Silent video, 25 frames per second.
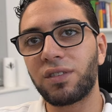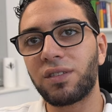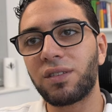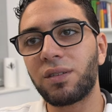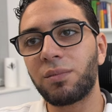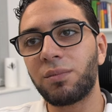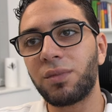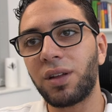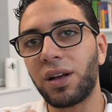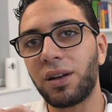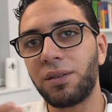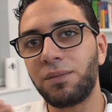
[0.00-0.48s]

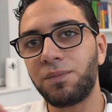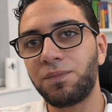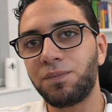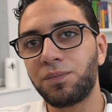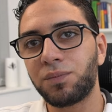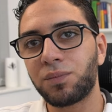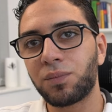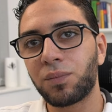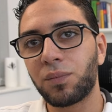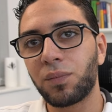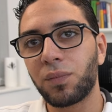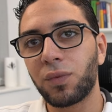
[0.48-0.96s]
سيستم ده
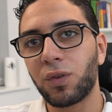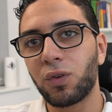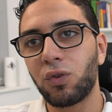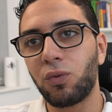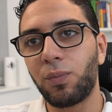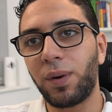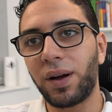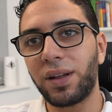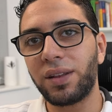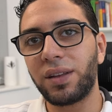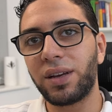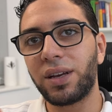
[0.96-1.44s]

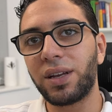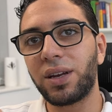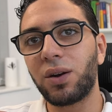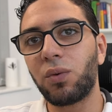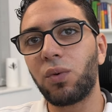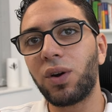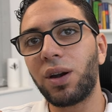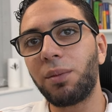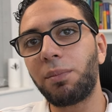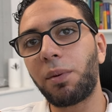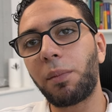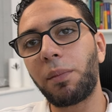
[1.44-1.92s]
وبعد كده
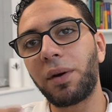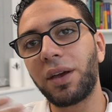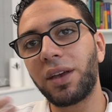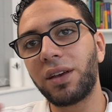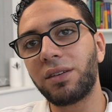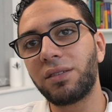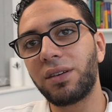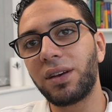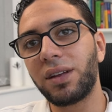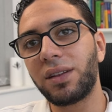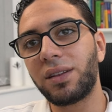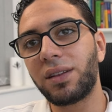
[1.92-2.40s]
وانا
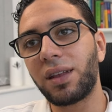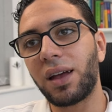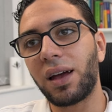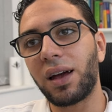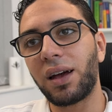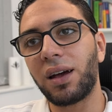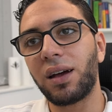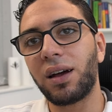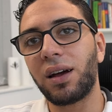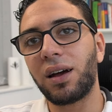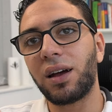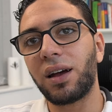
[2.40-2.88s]
بمايجريت
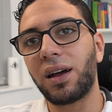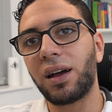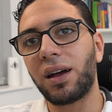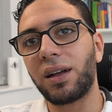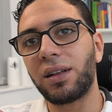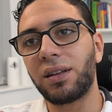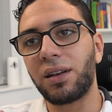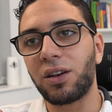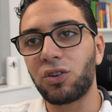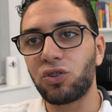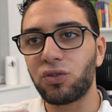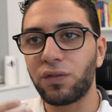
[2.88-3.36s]

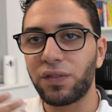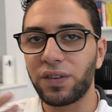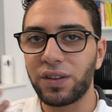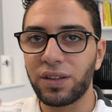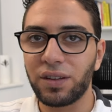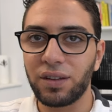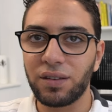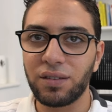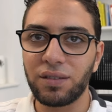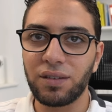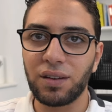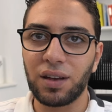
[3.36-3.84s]
اشوف
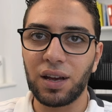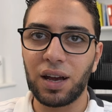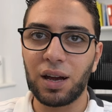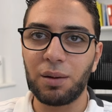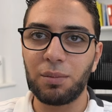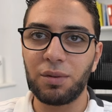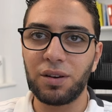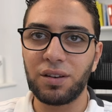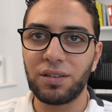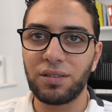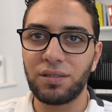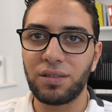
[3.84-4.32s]
التستنج
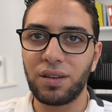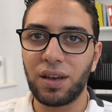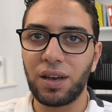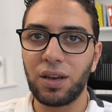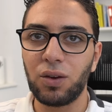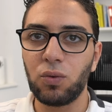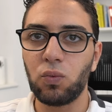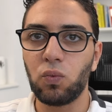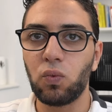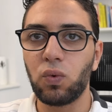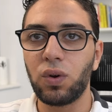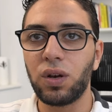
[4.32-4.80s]
عامل
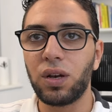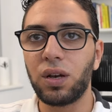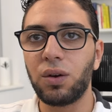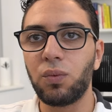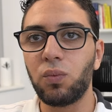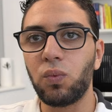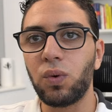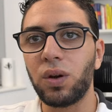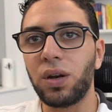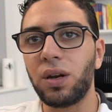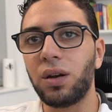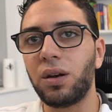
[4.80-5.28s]
ازاي
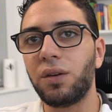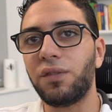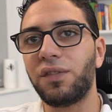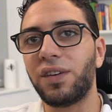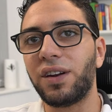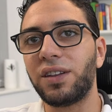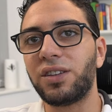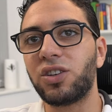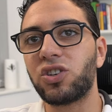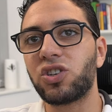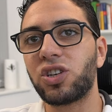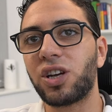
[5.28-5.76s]

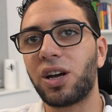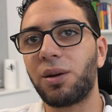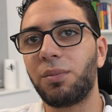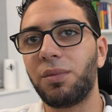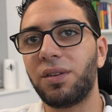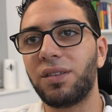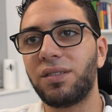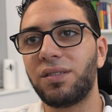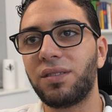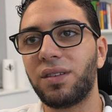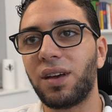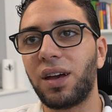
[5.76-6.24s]
والفاليديشن
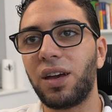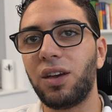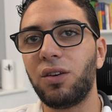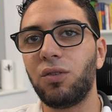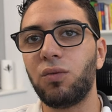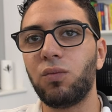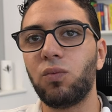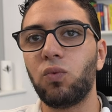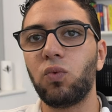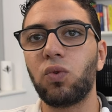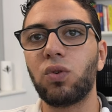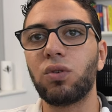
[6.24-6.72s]
عامل ازاي
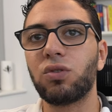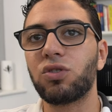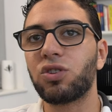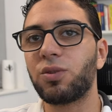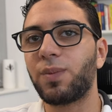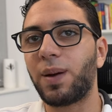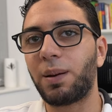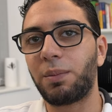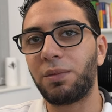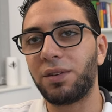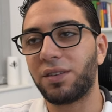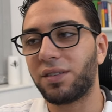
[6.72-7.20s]
والكلوجر
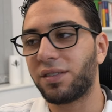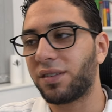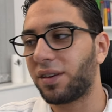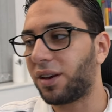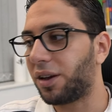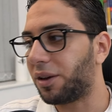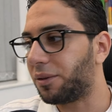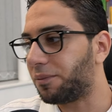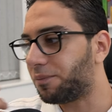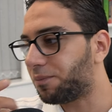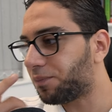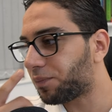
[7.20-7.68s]
بيعمل
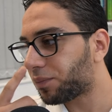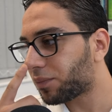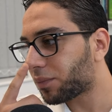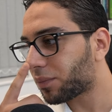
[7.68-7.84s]
ازاي